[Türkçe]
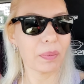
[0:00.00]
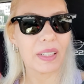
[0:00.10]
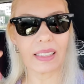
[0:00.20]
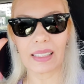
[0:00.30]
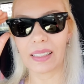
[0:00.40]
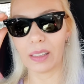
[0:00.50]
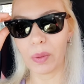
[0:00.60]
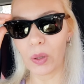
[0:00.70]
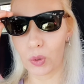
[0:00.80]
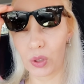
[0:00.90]
Hepiniz
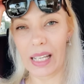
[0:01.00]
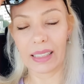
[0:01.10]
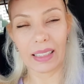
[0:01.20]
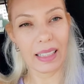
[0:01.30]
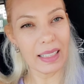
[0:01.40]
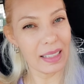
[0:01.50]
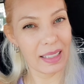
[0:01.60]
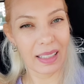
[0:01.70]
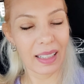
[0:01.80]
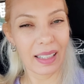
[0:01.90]
kanalıma hoş geldiniz.
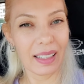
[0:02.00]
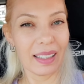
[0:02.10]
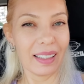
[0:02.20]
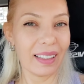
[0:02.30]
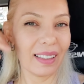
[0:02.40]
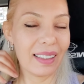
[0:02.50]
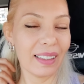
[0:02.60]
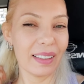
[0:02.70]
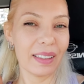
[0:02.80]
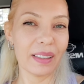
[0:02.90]

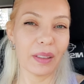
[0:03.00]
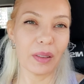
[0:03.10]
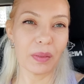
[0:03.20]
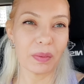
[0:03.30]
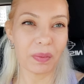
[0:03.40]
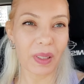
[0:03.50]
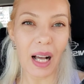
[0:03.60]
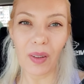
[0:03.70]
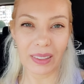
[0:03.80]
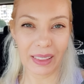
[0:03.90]
Ee,
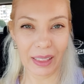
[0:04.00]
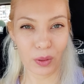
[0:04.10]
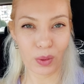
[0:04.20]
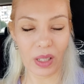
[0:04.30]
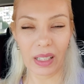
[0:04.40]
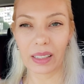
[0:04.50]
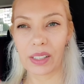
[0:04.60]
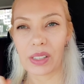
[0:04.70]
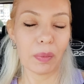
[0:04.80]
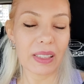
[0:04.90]
kahvaltıya gidiyoruz
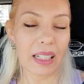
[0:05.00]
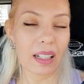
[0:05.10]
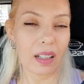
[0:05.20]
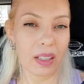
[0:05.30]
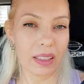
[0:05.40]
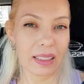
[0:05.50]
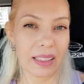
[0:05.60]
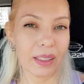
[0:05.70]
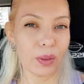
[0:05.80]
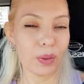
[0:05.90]
arkadaşlar. Pazar
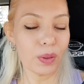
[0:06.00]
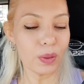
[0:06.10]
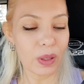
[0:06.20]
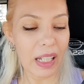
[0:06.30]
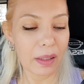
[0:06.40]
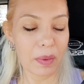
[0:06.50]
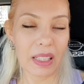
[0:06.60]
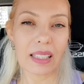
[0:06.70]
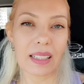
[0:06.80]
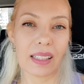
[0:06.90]
kahvaltısına gidiyoruz.
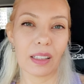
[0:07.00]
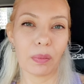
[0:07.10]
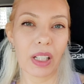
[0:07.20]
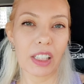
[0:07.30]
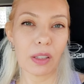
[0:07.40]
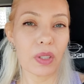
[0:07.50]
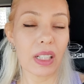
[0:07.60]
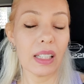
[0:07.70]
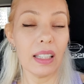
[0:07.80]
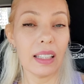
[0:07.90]
Kendimiz hazırladık birkaç bir
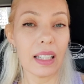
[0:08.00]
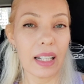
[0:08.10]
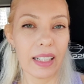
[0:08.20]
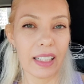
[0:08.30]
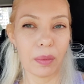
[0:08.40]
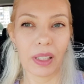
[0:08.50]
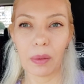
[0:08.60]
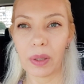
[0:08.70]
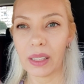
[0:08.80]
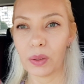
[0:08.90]
şey. İki aileyle
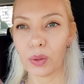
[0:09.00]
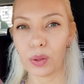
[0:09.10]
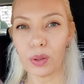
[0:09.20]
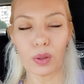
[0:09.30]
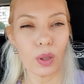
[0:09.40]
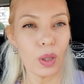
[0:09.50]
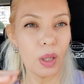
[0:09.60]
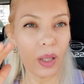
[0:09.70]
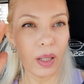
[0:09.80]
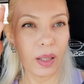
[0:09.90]
beraber gidiyoruz.
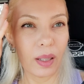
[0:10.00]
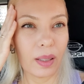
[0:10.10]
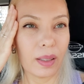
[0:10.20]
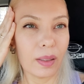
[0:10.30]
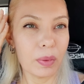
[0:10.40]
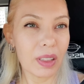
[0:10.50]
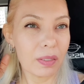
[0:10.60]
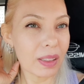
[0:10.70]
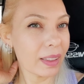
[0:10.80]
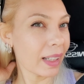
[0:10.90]
Ee, bir
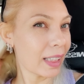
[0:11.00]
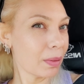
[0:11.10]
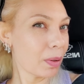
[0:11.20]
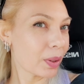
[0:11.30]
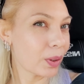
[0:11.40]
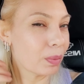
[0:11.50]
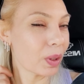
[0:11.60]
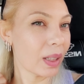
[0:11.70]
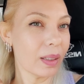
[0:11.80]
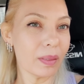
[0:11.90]
taraftan da kendime bakıyorum
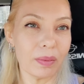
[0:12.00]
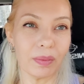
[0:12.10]
ki